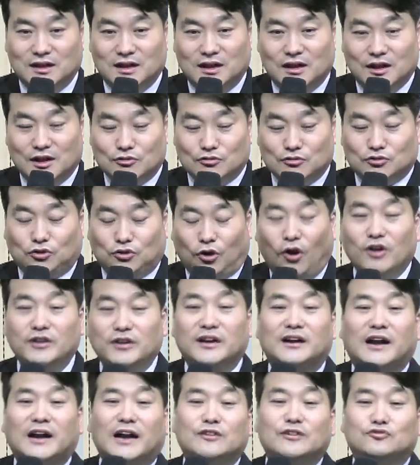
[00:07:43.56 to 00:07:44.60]
그리고 더 이상
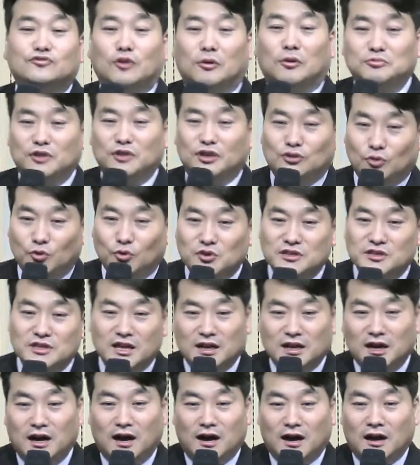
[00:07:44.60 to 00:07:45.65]
갈 수가 없어. 이
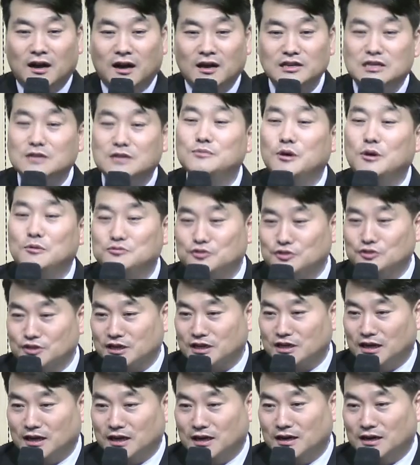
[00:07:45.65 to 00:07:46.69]
노인네가 힘이
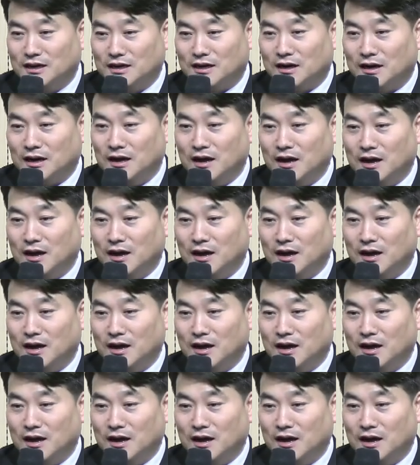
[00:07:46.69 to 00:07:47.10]
없으니까.